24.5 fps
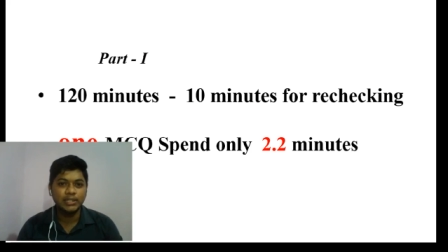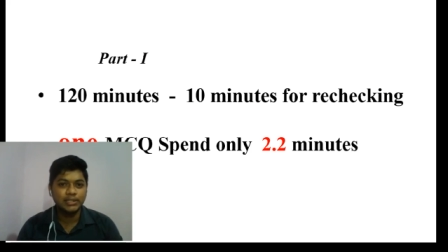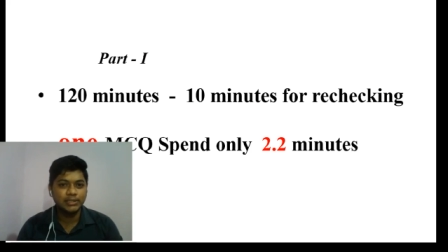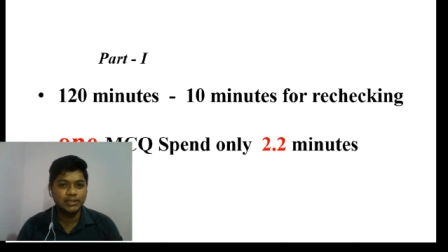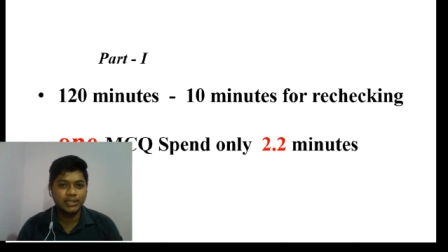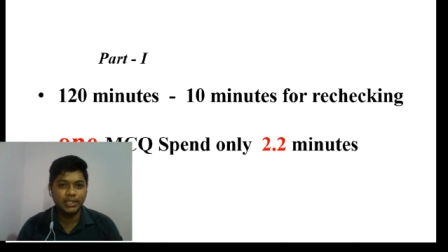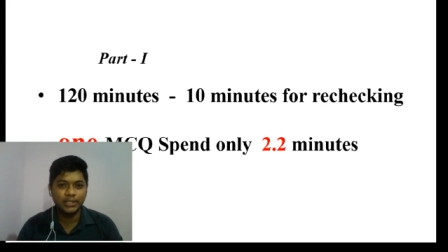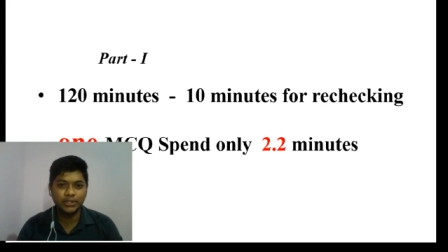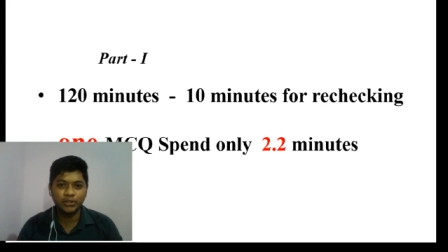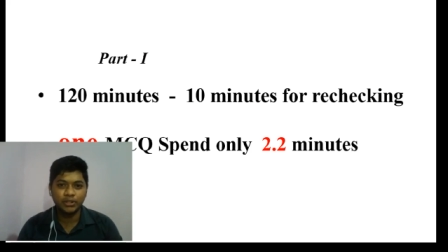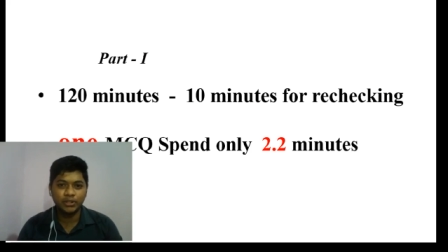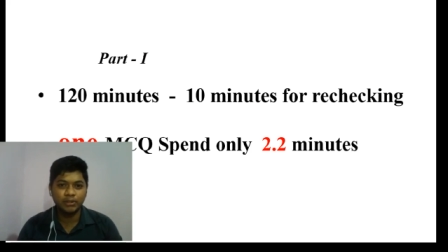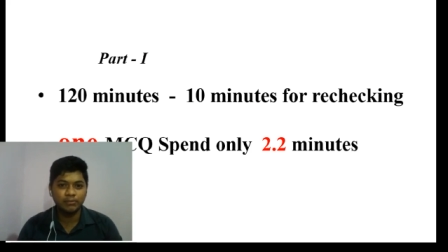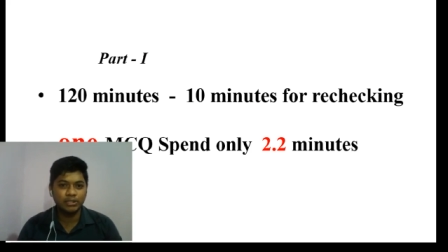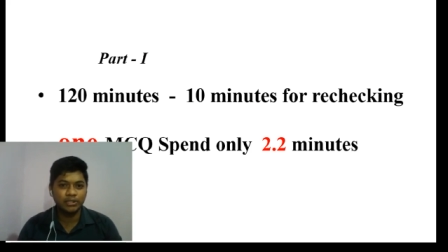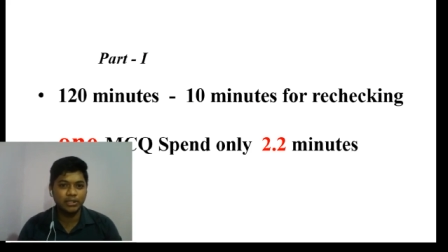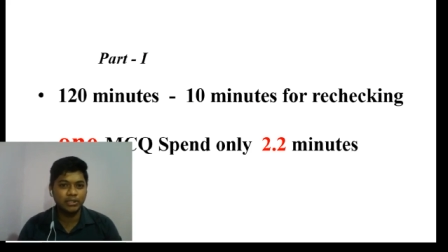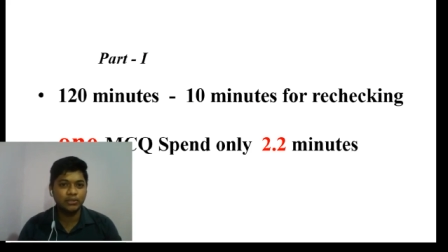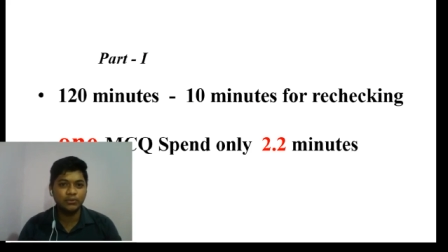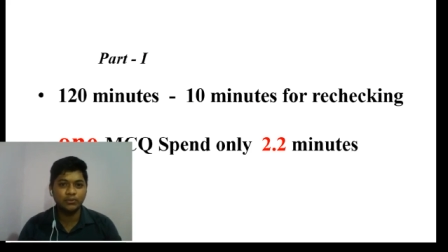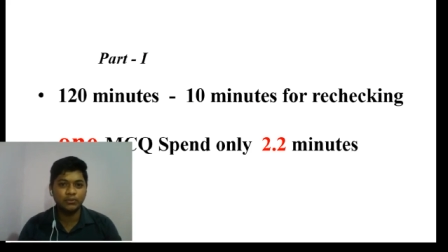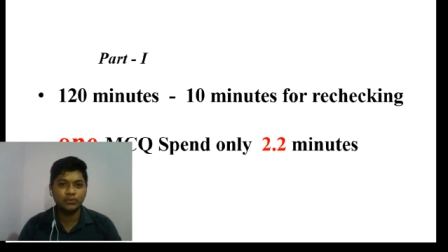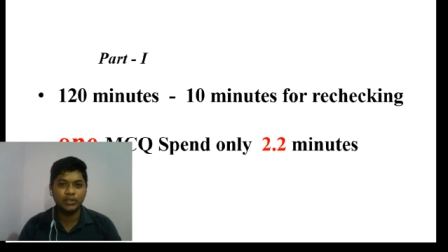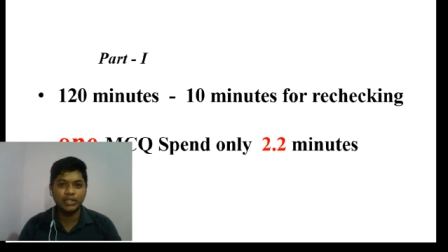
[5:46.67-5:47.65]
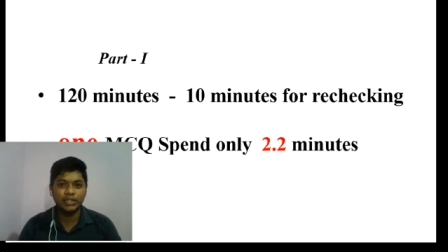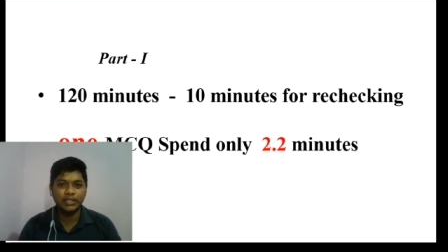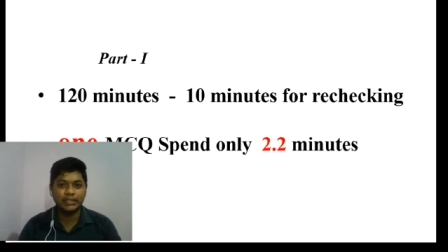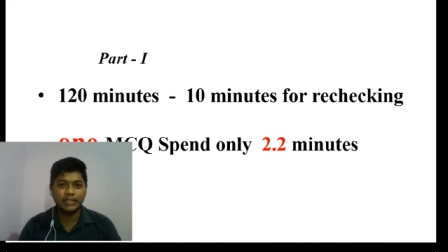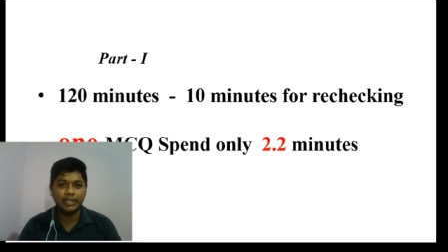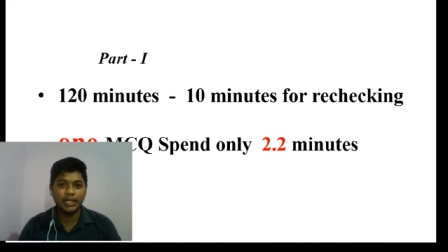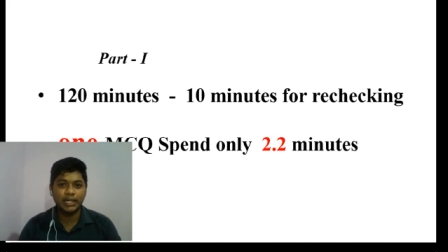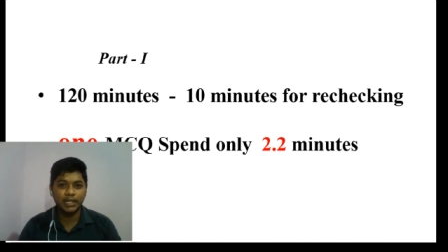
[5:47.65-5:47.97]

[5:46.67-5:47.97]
செய்யணும்ன்றது உங்களோட